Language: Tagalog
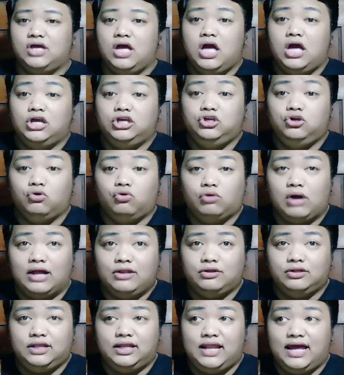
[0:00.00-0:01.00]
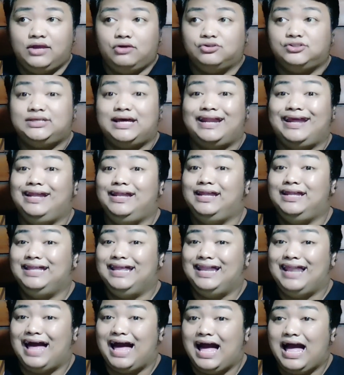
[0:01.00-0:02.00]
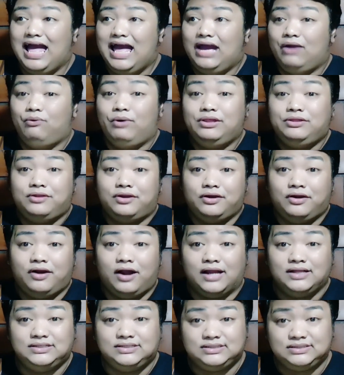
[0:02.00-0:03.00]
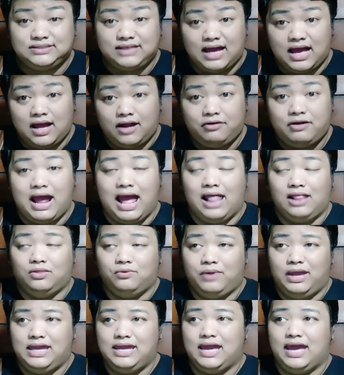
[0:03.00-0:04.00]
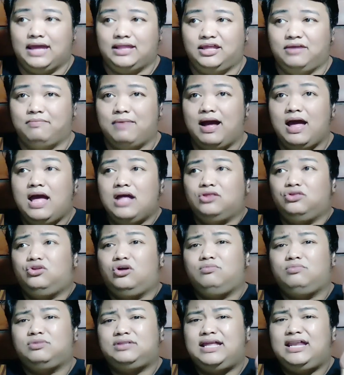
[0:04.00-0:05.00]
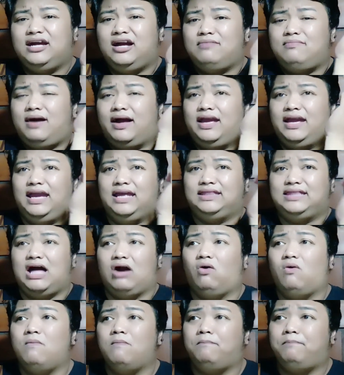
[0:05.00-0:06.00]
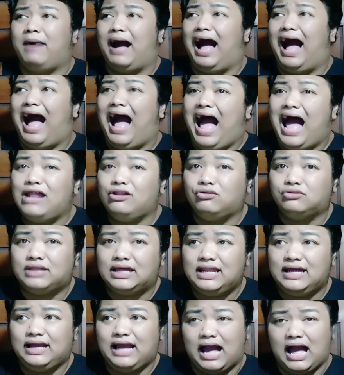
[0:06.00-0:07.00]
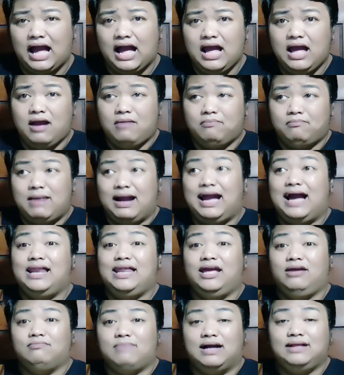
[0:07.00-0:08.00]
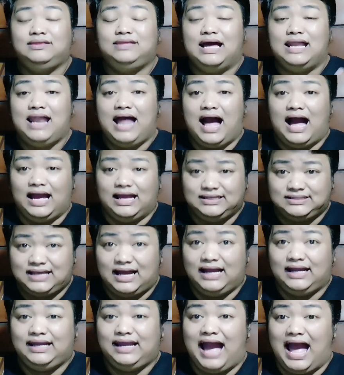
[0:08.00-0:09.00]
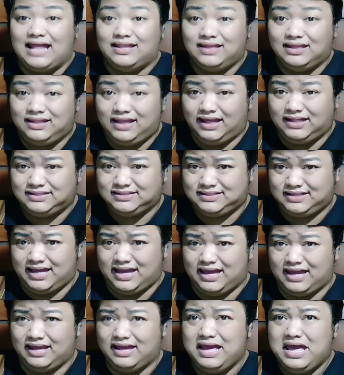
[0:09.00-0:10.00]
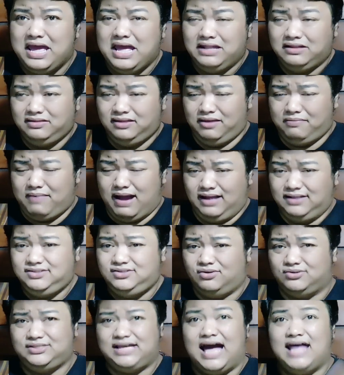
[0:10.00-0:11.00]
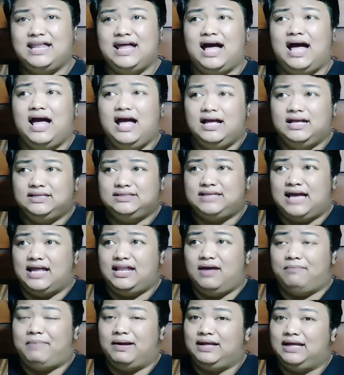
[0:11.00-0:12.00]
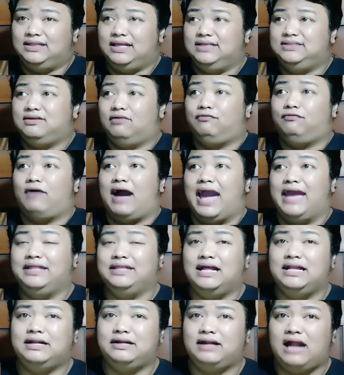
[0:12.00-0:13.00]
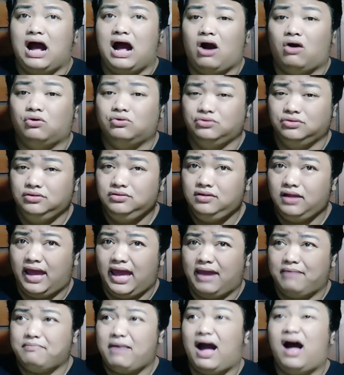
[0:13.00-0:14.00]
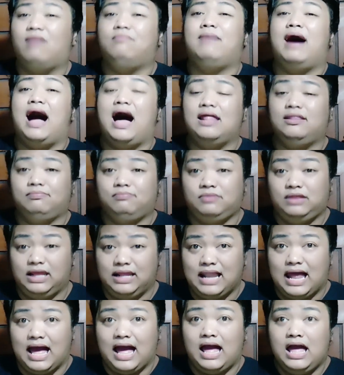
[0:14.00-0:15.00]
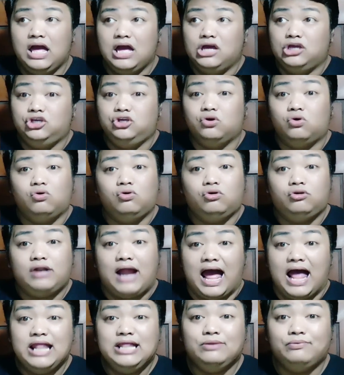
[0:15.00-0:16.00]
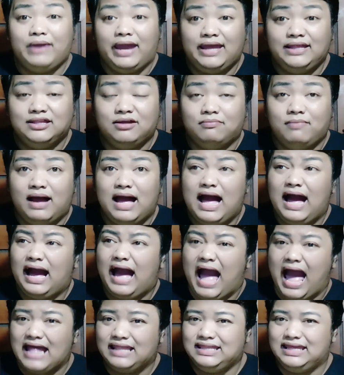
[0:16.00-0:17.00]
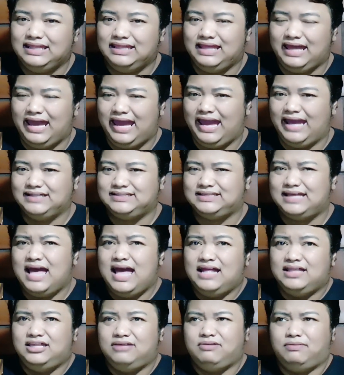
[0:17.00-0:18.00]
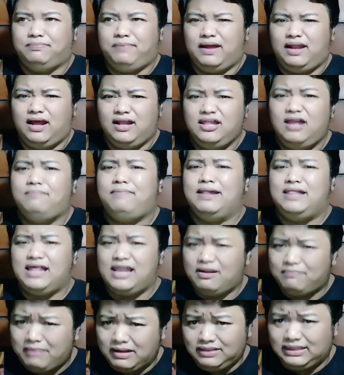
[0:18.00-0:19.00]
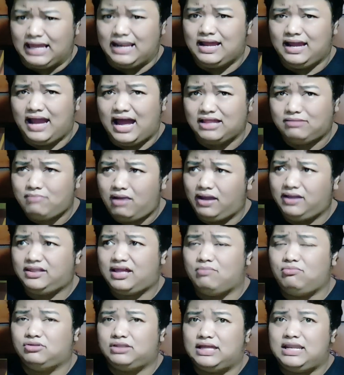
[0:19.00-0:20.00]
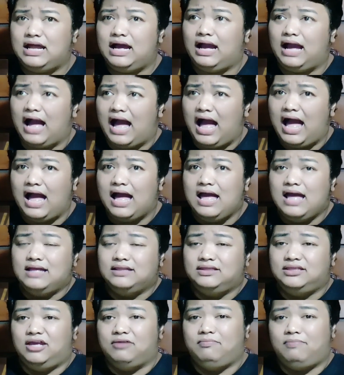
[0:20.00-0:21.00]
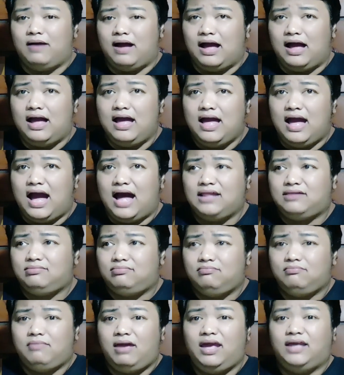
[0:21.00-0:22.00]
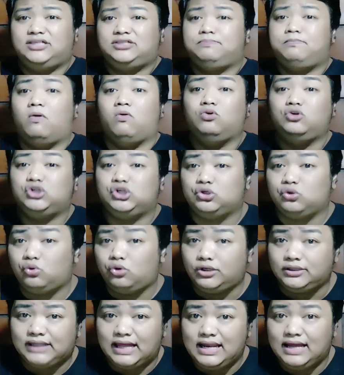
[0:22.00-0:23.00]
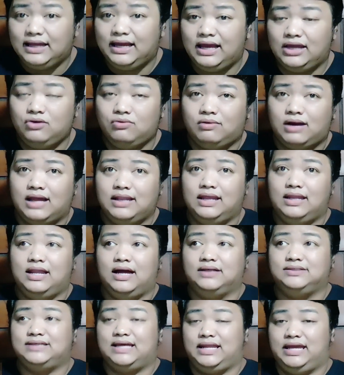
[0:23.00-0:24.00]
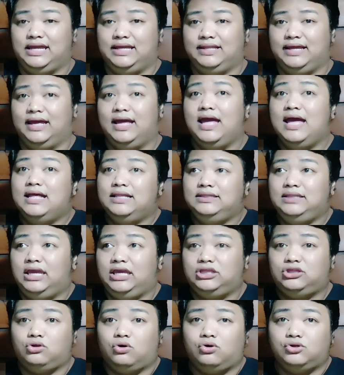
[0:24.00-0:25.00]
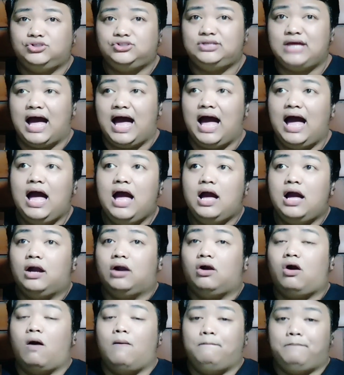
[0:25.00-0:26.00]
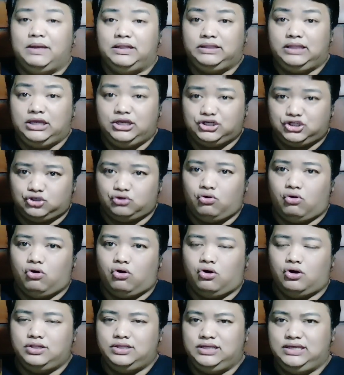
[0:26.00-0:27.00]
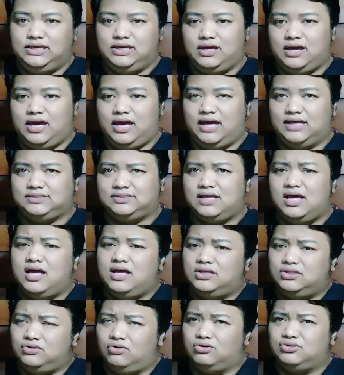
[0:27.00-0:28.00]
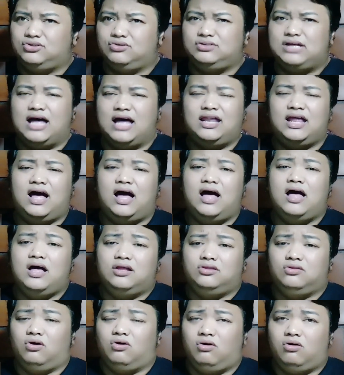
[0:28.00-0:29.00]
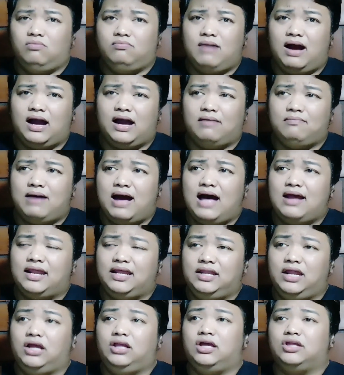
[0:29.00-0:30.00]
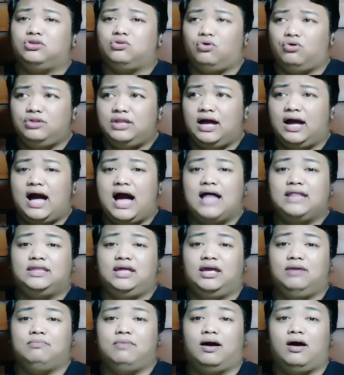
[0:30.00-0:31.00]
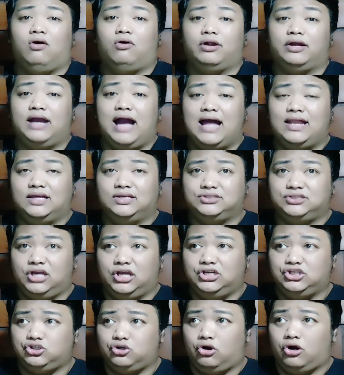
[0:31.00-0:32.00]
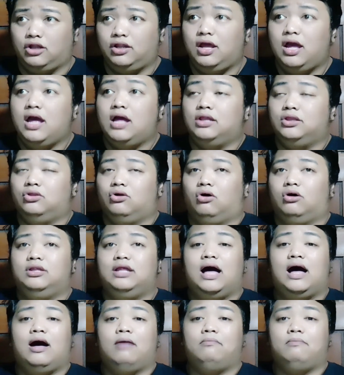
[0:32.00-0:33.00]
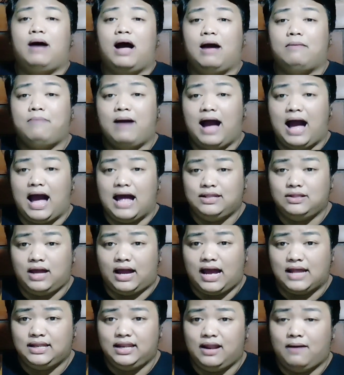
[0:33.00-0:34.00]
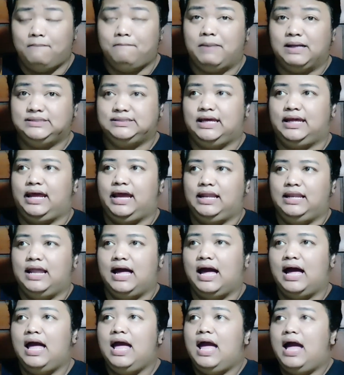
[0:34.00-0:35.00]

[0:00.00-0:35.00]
yung ano nila, yung sarili nila with regards sa runway eh, 'di ba? Doon mo talaga makikita kung paano talaga magaling magdala ang isang candidate eh, 'di ba? So sana sana pagdating sa final round eh mahabaan nila yung runway ng mga candidates, 'di ba? Para laban na laban talaga at makita mo talaga, 'di ba? At may exposure talaga yung kanilang sarili dito sa competition. Yes. No, so sana no ma- marinig ito ng ating mga organization no na mahabaan ng kanilang pasarela.